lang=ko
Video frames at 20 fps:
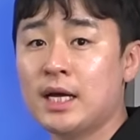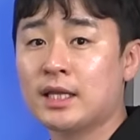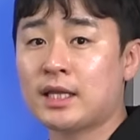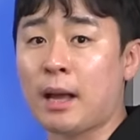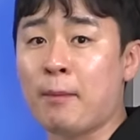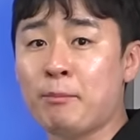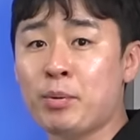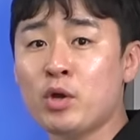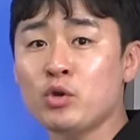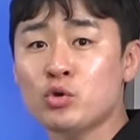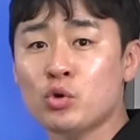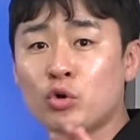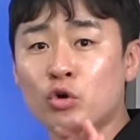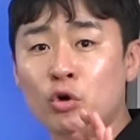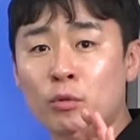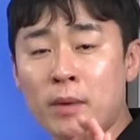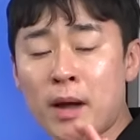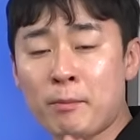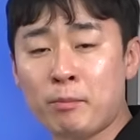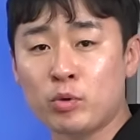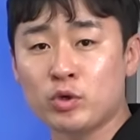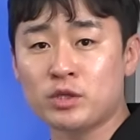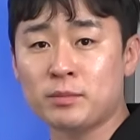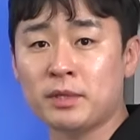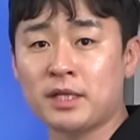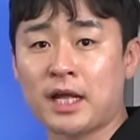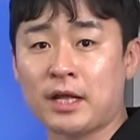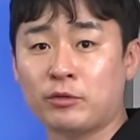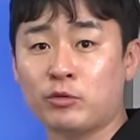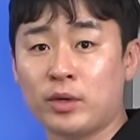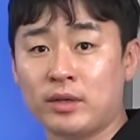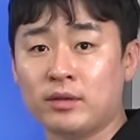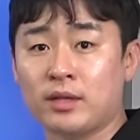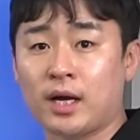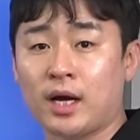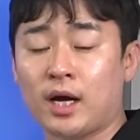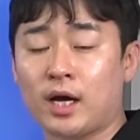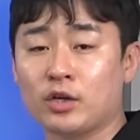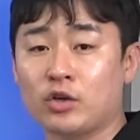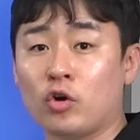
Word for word: 단편적으로만 보시면 안 된다.